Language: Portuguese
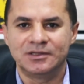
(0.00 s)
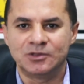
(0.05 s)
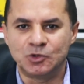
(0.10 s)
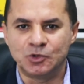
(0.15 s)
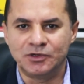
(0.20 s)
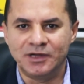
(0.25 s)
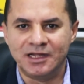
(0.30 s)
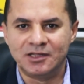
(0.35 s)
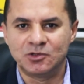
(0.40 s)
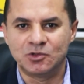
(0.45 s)

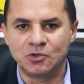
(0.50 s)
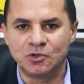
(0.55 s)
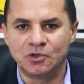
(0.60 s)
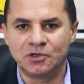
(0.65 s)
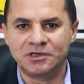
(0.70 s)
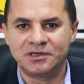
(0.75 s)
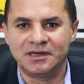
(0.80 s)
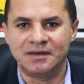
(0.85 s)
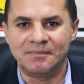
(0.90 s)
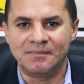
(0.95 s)
do
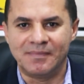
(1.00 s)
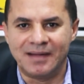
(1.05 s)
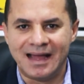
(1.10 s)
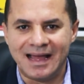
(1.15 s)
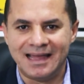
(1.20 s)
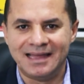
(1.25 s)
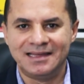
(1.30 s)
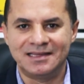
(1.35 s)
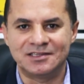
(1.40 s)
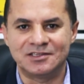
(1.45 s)
network
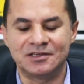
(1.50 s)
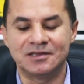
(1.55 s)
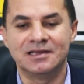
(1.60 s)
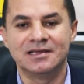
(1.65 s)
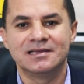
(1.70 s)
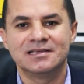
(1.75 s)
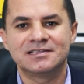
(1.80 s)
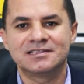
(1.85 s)
marketing